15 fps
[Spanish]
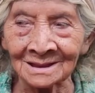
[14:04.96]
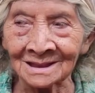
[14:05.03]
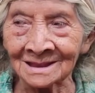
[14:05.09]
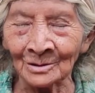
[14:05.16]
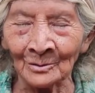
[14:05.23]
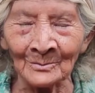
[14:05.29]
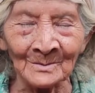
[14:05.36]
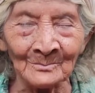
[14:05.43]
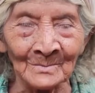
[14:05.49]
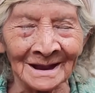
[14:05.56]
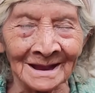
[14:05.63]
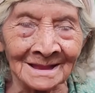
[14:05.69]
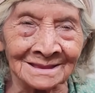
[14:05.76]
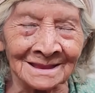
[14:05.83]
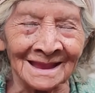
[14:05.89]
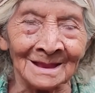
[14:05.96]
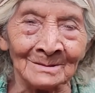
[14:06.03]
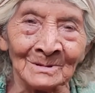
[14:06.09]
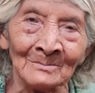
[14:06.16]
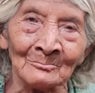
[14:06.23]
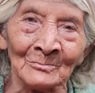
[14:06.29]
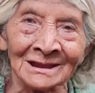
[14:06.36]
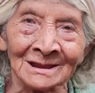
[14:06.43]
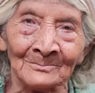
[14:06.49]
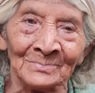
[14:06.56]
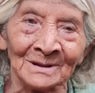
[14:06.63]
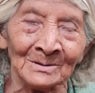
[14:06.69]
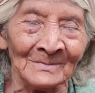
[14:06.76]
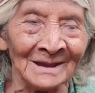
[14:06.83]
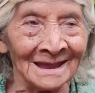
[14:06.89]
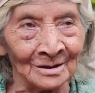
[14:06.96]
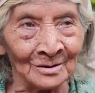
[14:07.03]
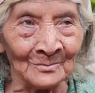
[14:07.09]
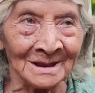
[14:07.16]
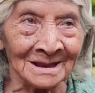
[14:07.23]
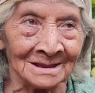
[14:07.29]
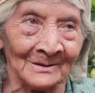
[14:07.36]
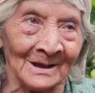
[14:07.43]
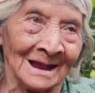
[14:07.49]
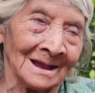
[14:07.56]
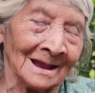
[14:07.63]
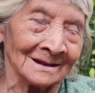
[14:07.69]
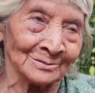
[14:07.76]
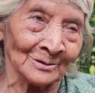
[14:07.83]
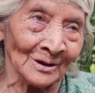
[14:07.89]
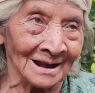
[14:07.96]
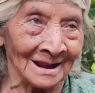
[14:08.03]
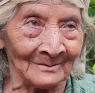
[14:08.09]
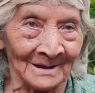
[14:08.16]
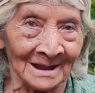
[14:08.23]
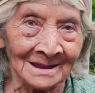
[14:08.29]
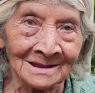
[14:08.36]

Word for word: si yo que si él me muere primero, me dice, a ah, sola.